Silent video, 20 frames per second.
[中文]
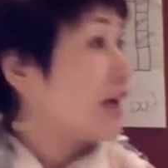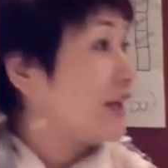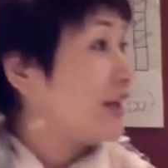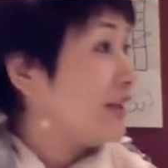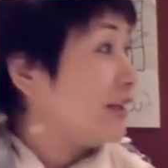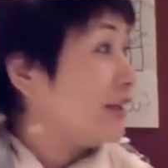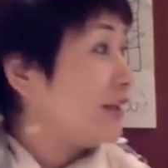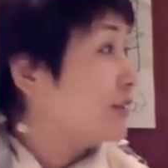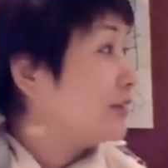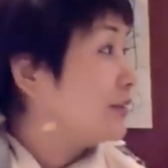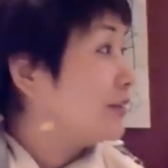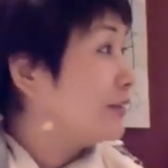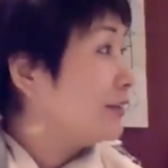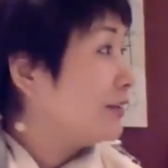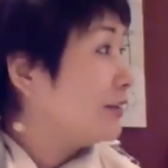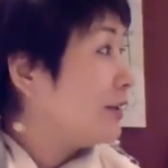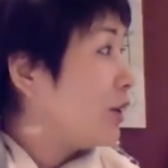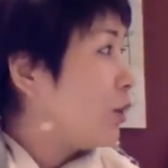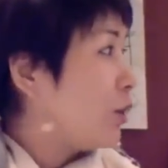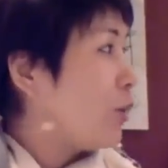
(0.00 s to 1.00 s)
以？
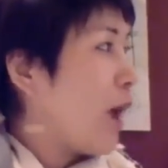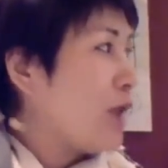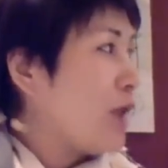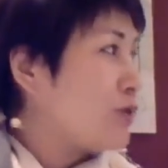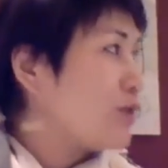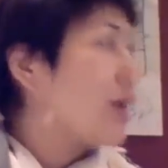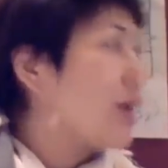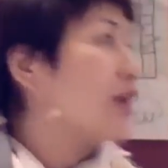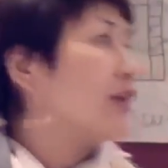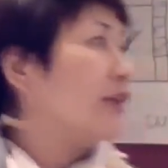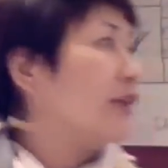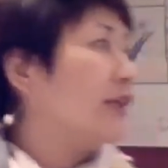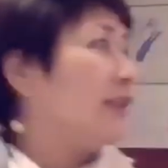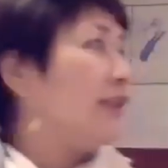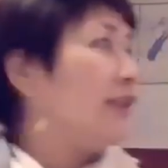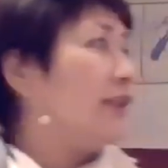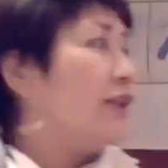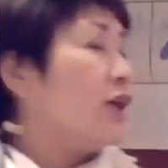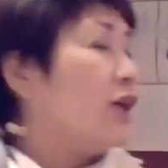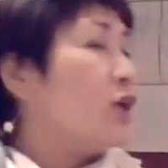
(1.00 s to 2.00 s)
可以，完全可
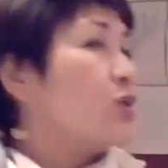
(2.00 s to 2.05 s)
以。